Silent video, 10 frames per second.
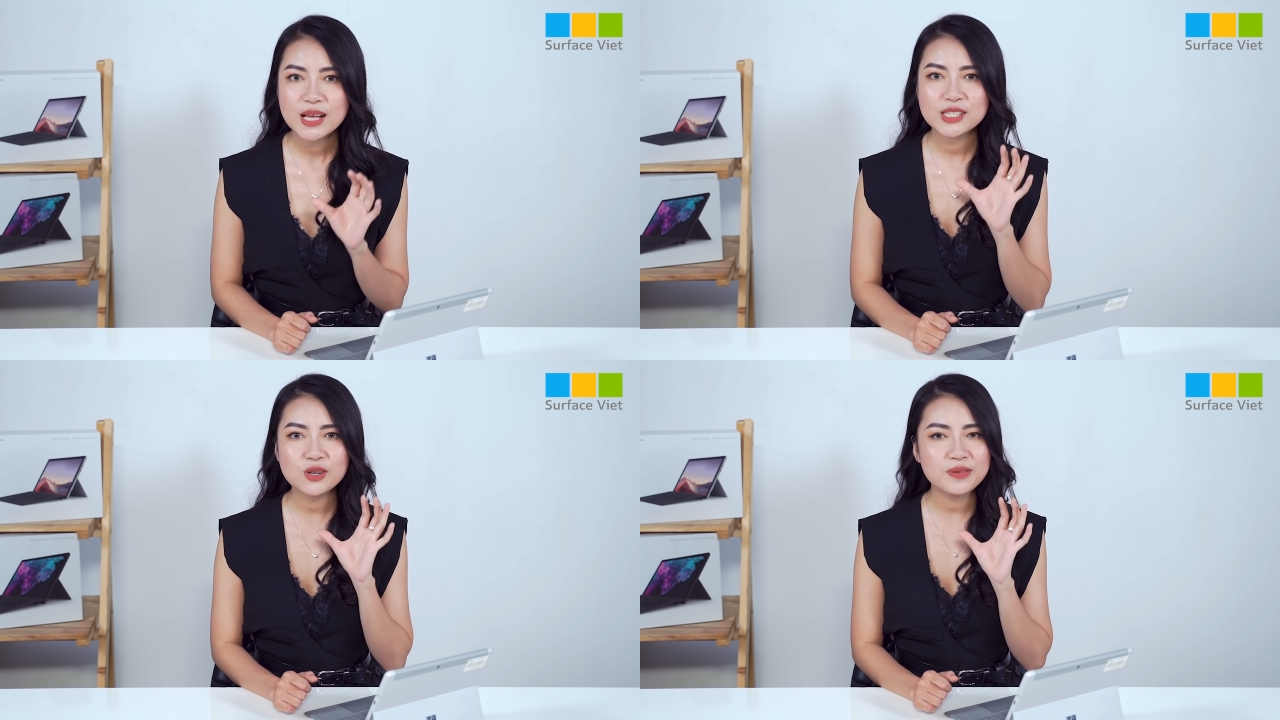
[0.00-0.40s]

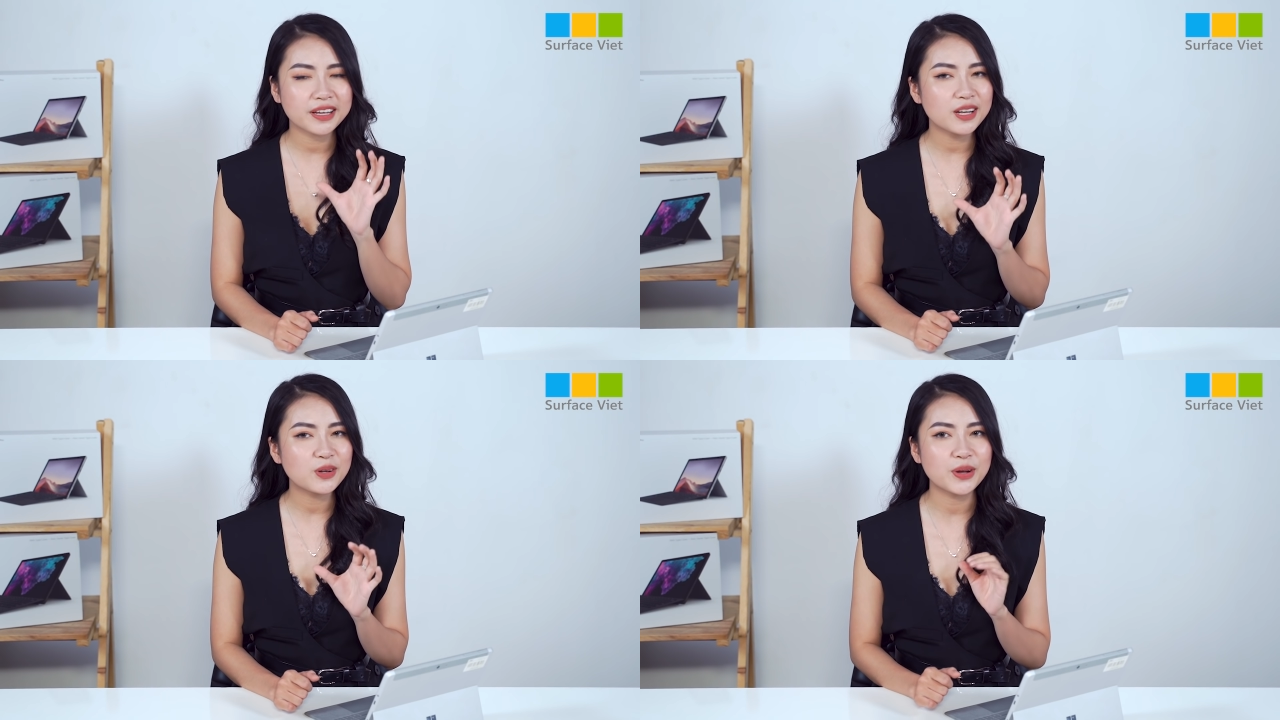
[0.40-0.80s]
giúp
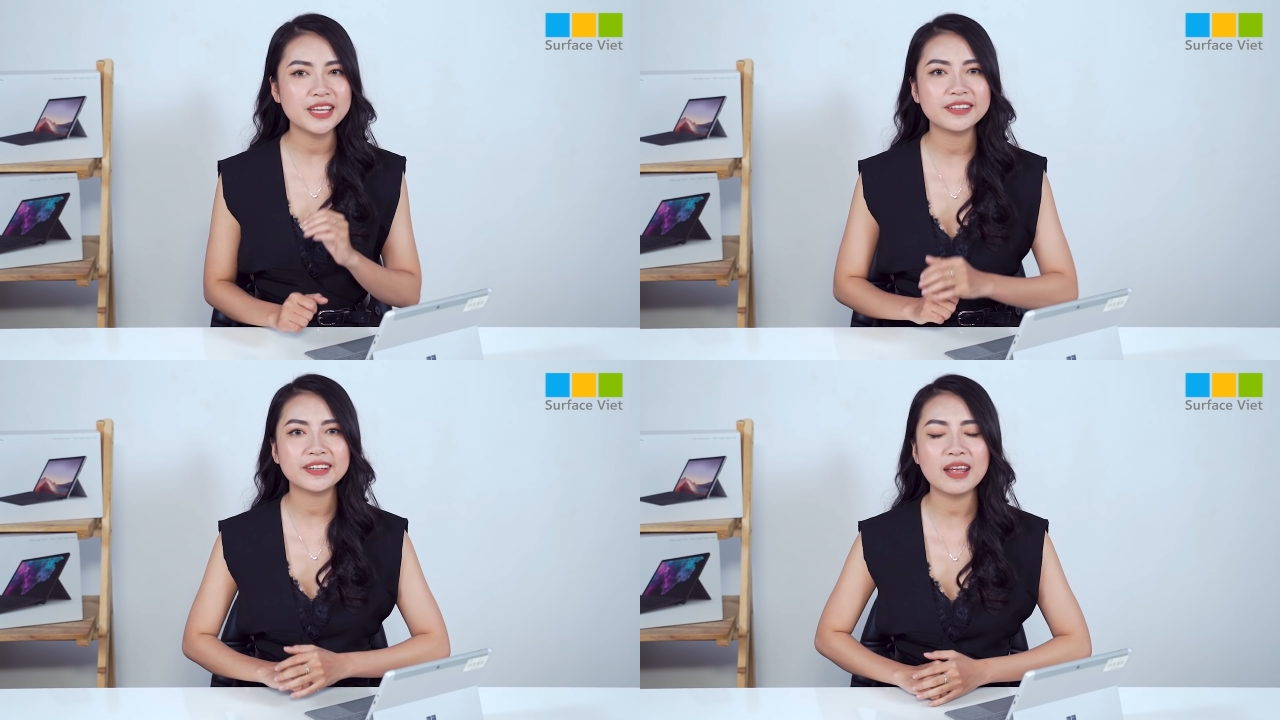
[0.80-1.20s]
việc kết nối
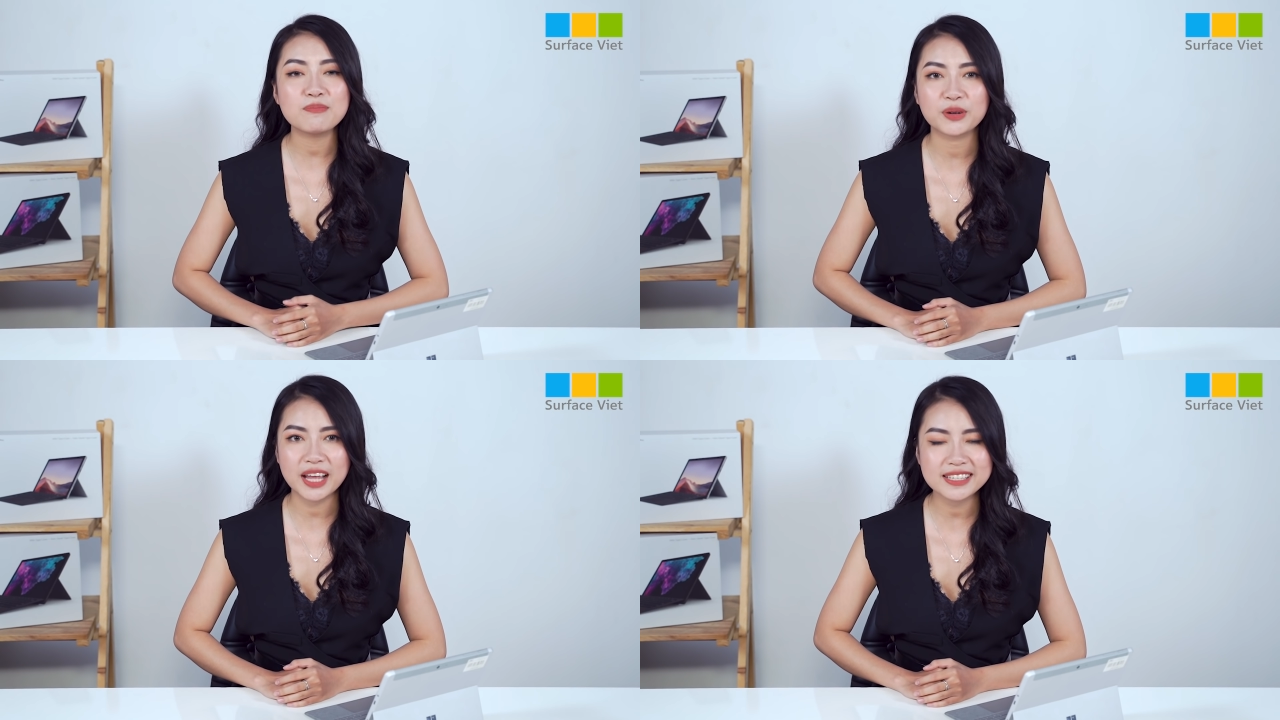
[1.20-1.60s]

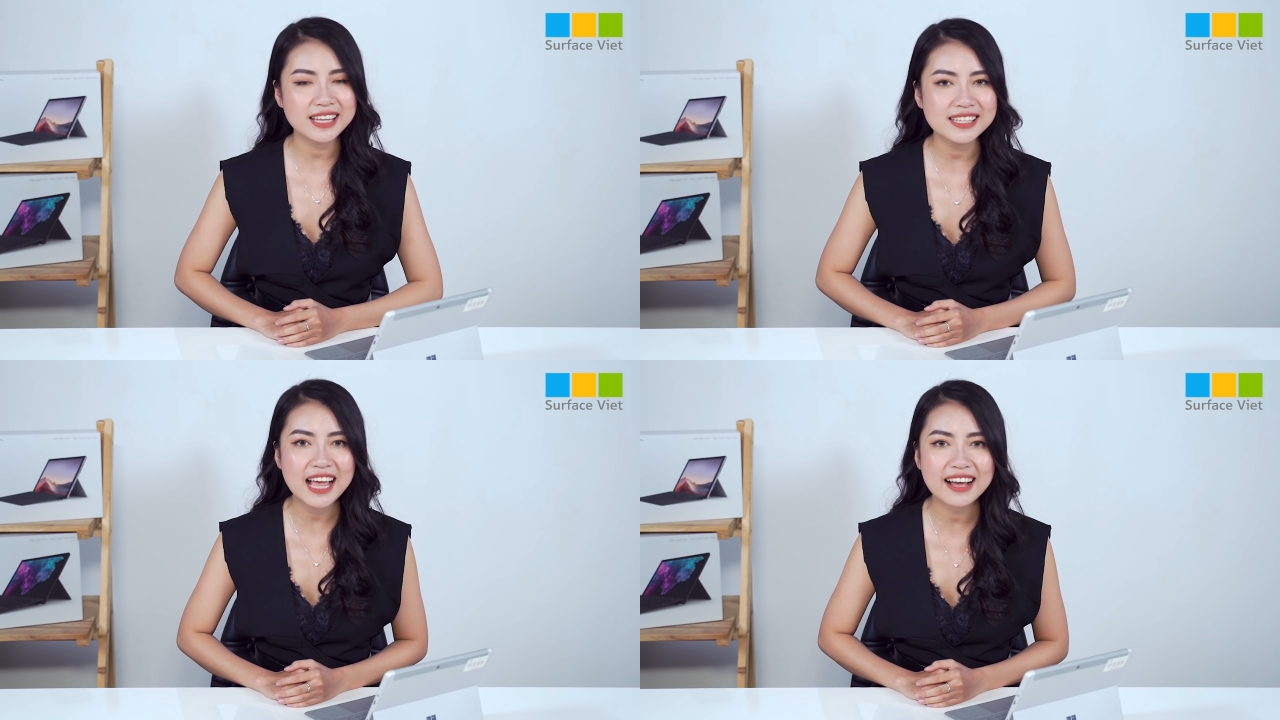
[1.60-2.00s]
Internet một cách
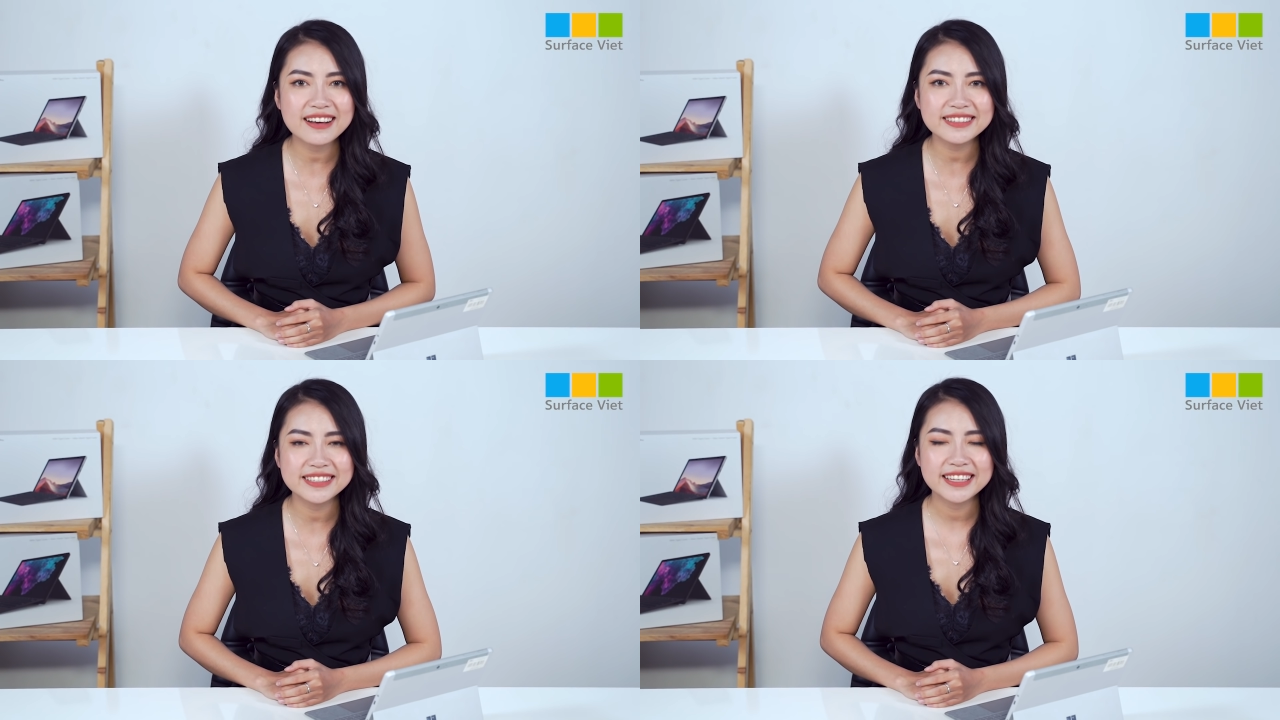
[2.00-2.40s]
dễ dàng
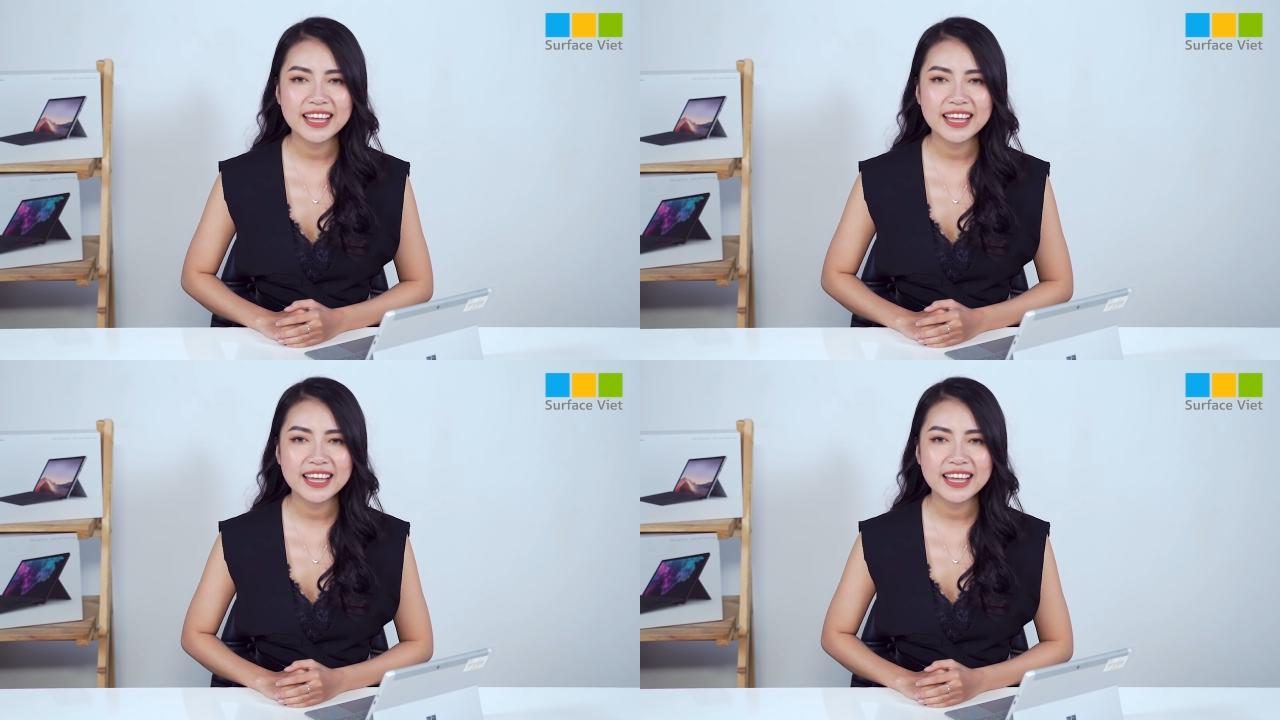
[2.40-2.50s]
hơn.